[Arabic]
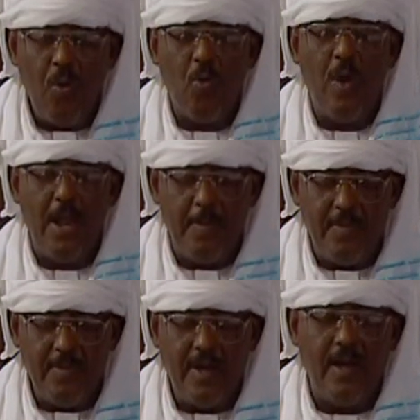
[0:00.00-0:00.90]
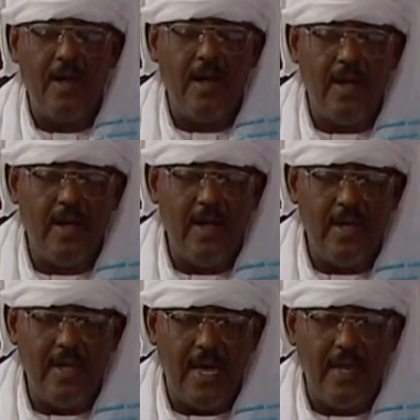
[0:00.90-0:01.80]
ولم آه،
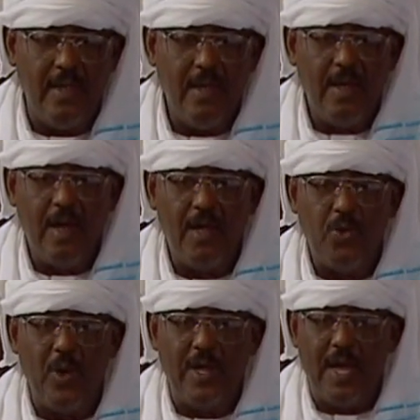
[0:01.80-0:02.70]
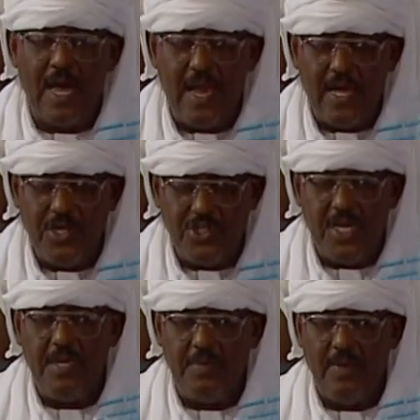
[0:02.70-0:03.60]
يعني آه، توقع على أي
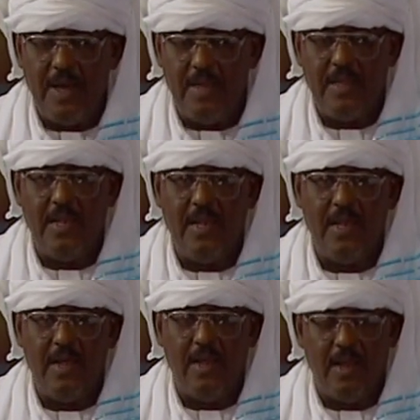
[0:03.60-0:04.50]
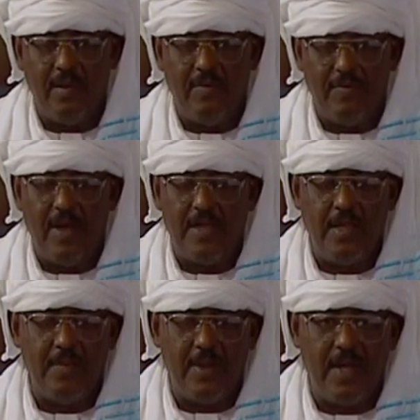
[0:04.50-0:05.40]
شيء بهذه في هذه
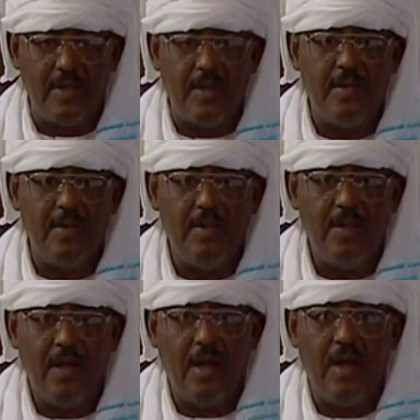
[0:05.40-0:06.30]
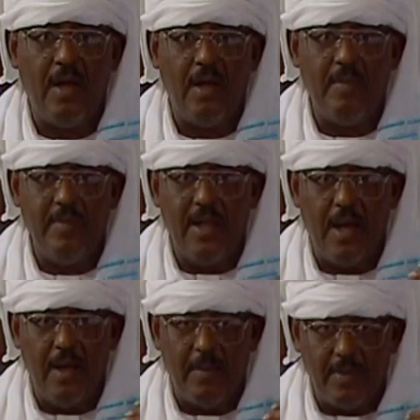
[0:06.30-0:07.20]
المناطق آه،
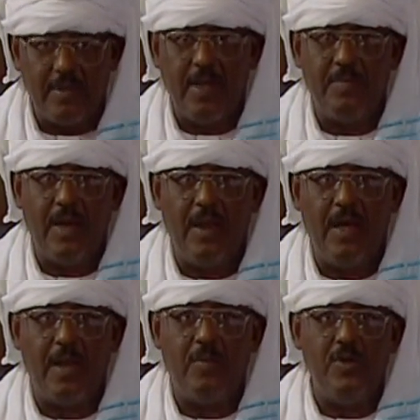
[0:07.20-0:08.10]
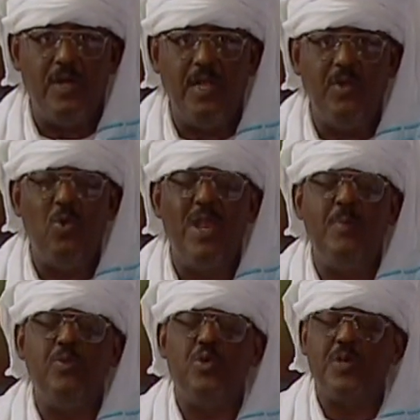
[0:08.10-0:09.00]
منها منطقة بحر العرب وهجلي
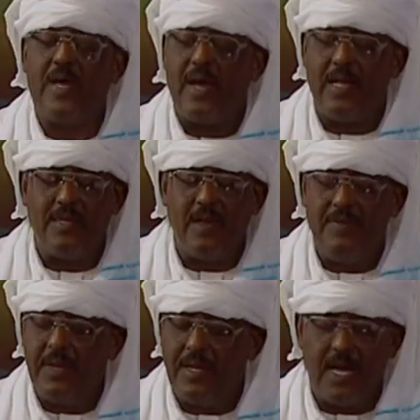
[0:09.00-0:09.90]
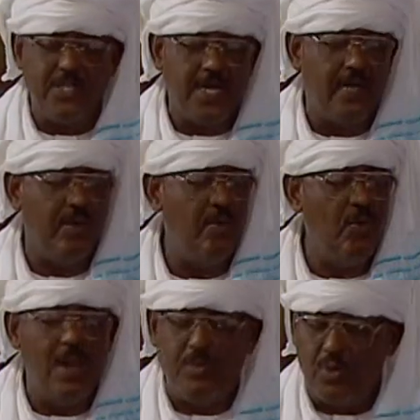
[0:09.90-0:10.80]
ولم تذكر حتى في النقاشات نعم.
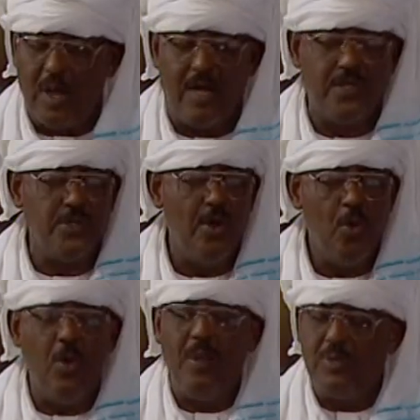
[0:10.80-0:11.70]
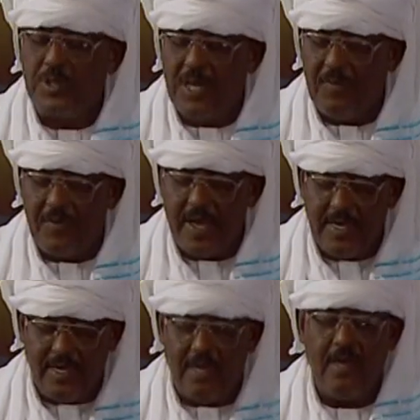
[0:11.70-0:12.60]
ولم تناقش ولم تذكر في
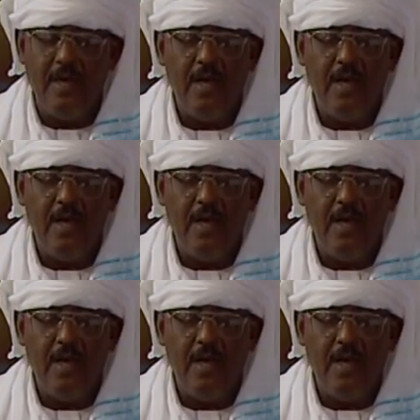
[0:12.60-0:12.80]
أي